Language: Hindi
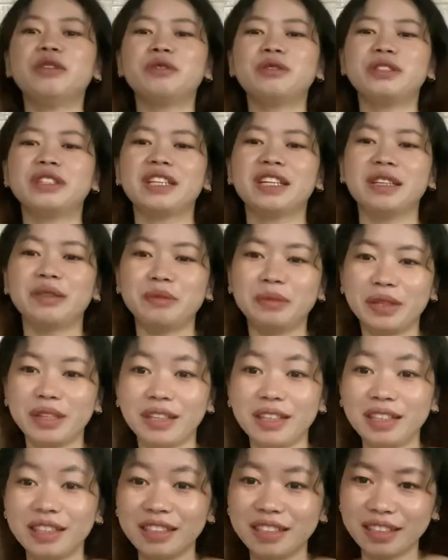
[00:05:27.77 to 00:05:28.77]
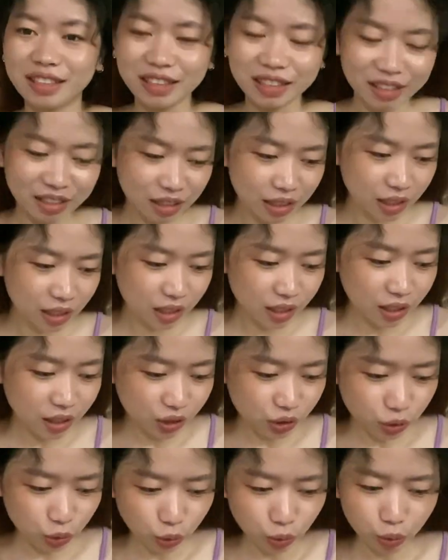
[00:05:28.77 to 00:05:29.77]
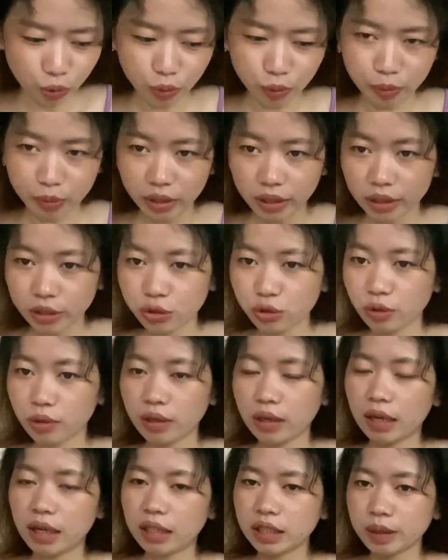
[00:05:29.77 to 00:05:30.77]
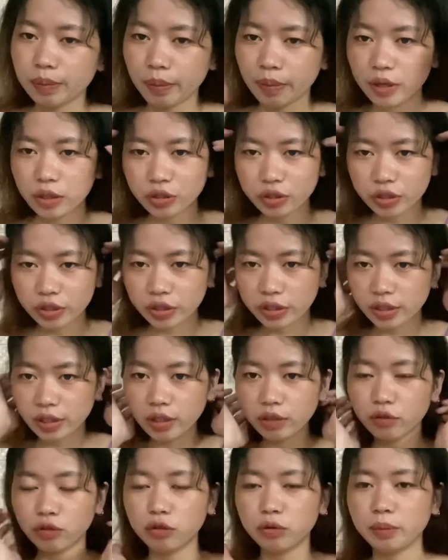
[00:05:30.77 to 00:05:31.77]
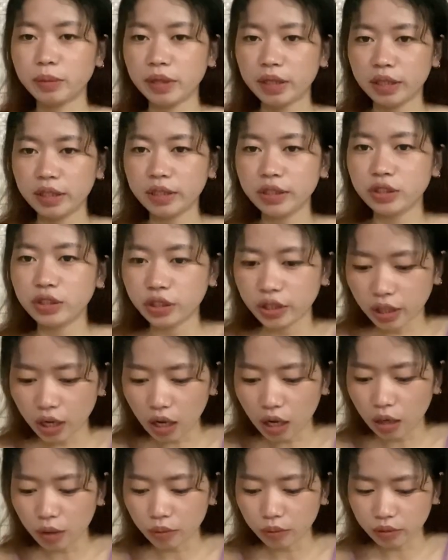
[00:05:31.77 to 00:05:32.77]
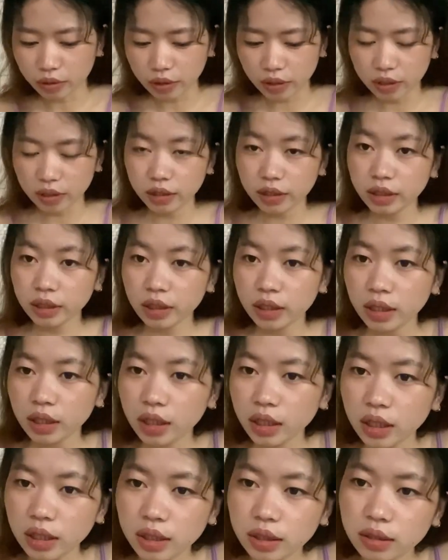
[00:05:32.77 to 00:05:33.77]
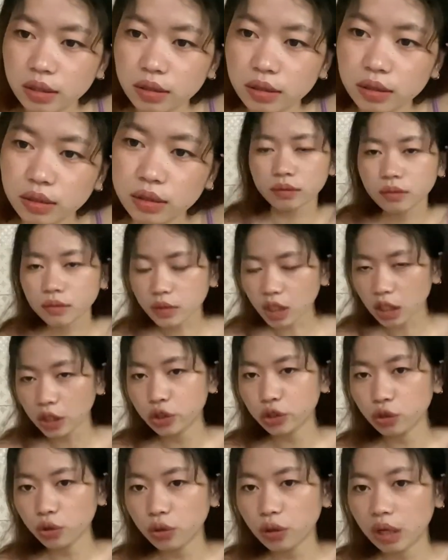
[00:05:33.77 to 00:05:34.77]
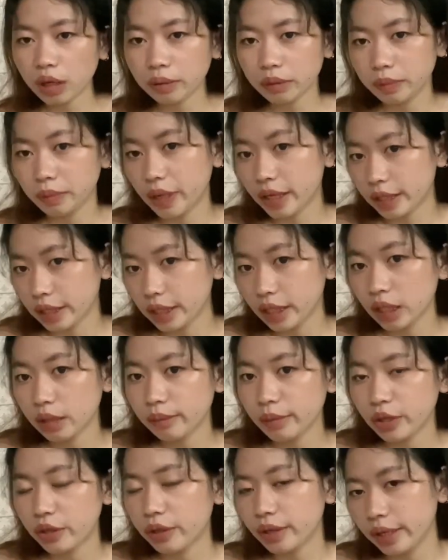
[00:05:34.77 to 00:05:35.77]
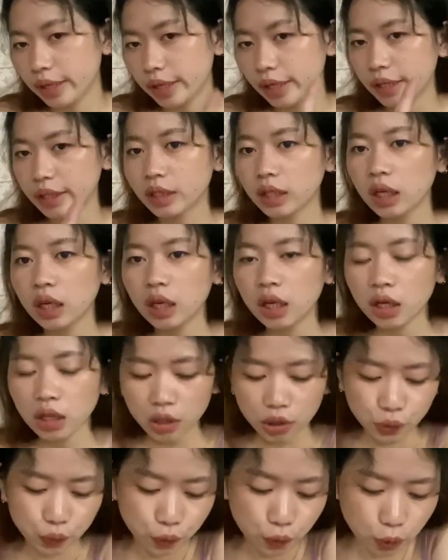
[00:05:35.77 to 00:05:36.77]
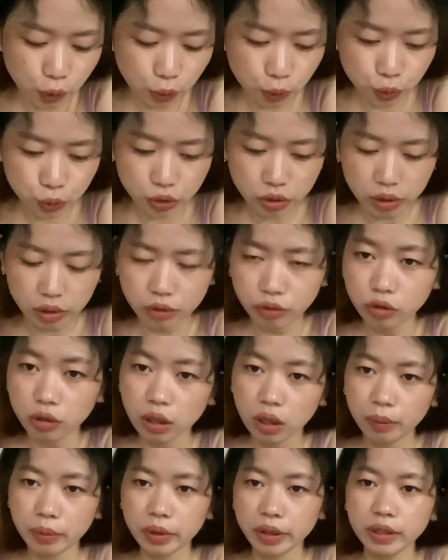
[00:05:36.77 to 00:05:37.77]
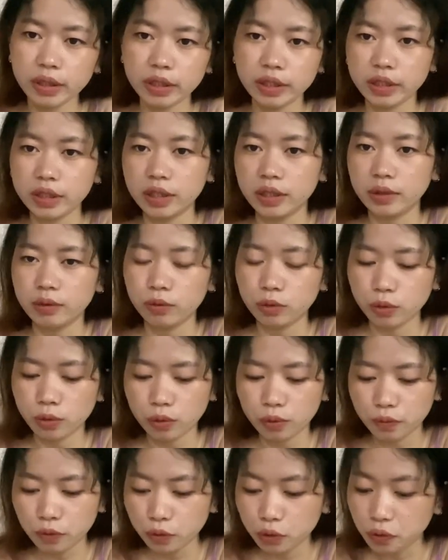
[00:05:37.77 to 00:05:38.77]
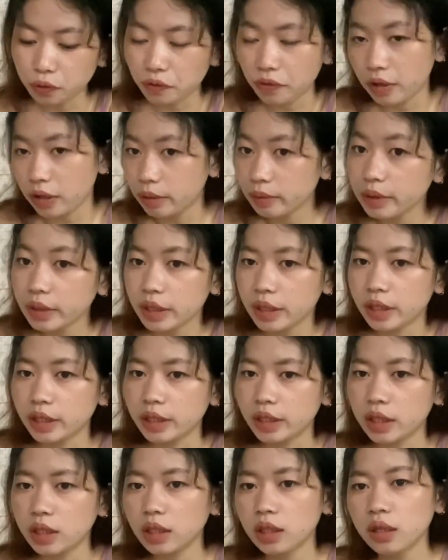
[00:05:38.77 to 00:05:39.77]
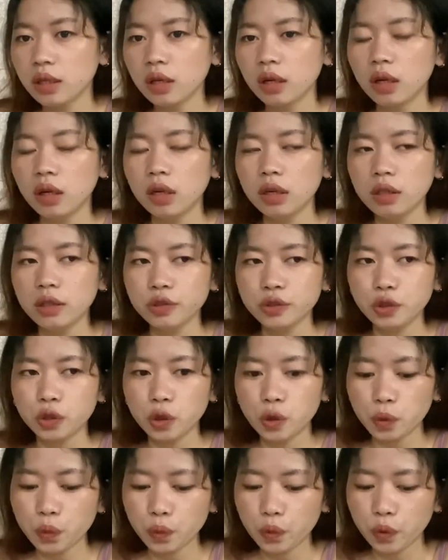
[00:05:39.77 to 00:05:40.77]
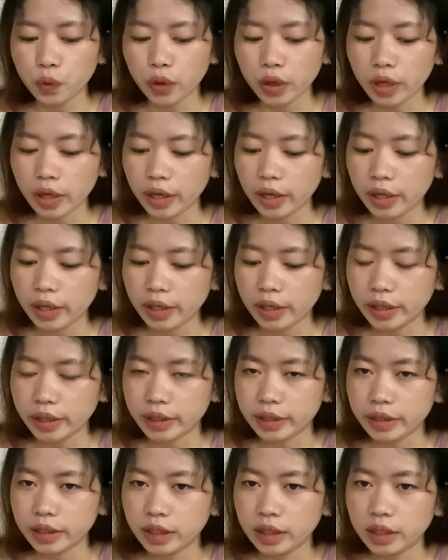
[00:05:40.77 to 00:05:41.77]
हो जाएगा मेरे लिए तो मेरा जो लास्ट परचेज थे वो मैंने दिखाऊंगी तो अभी बाकी है मेरा एक वो कुछ नहीं वो कपड़ा नहीं है वो फुटवेयर भी नहीं है तो वो है एक